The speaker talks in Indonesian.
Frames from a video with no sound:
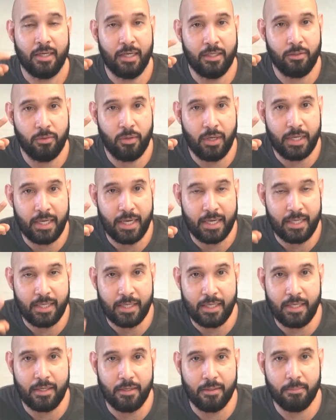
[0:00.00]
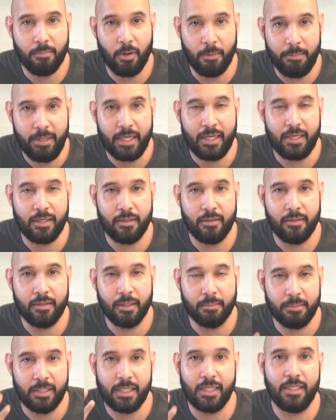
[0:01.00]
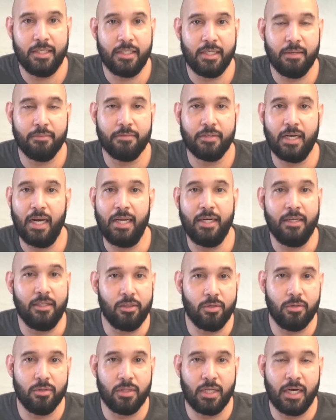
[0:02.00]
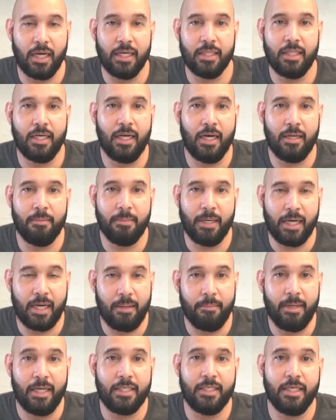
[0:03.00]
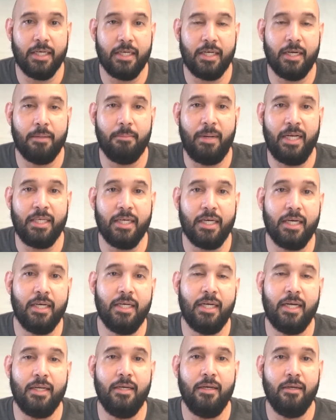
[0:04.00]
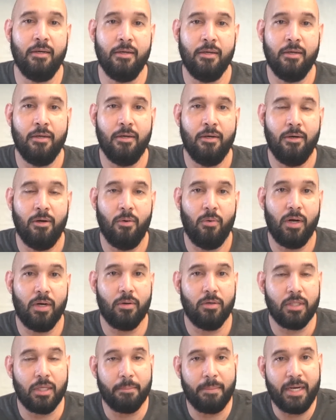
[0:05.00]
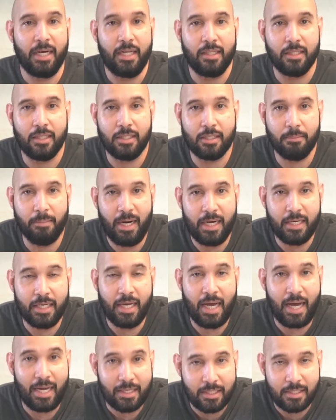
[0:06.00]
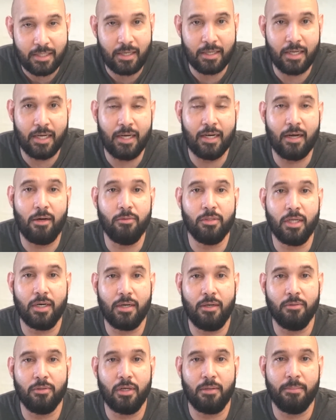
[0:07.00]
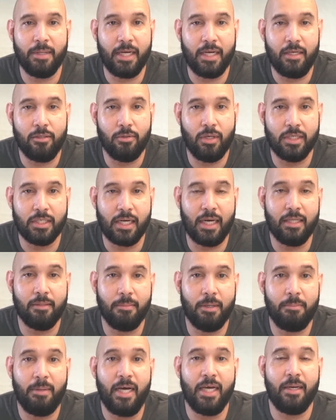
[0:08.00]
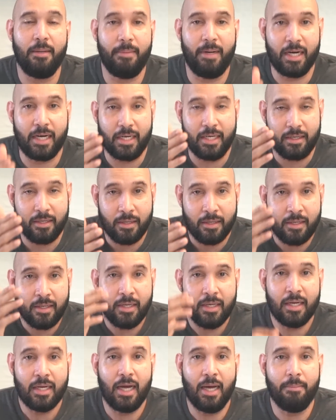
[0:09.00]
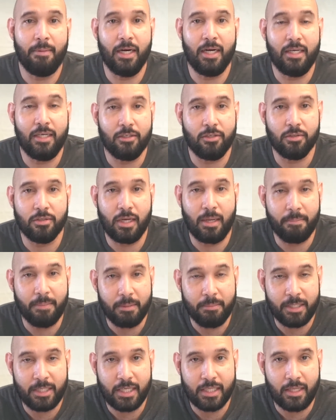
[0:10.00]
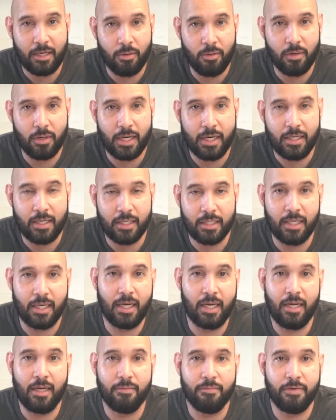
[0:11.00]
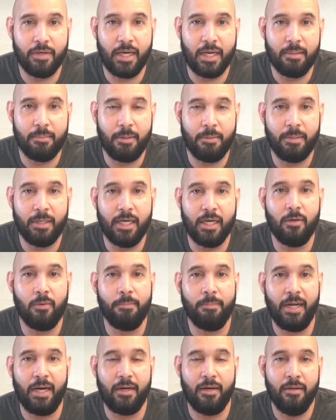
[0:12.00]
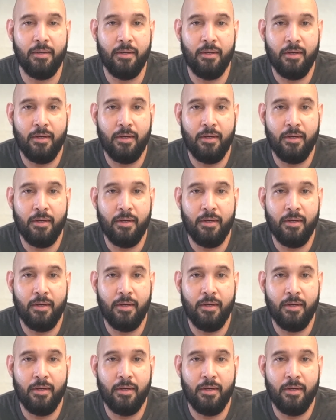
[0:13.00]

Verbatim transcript: dan juga dari Reed, Bobby Reed yang bisa di save. Selain itu, tendangan-tendangan mereka melenceng dan banyak yang dari luar kotak penalti. Sebaliknya Arsenal dengan counter-counter mereka juga sangat berbahaya. Bahkan Gabriel Jesus hampir mencetak gol kan ketika Vieira memberikan umpan.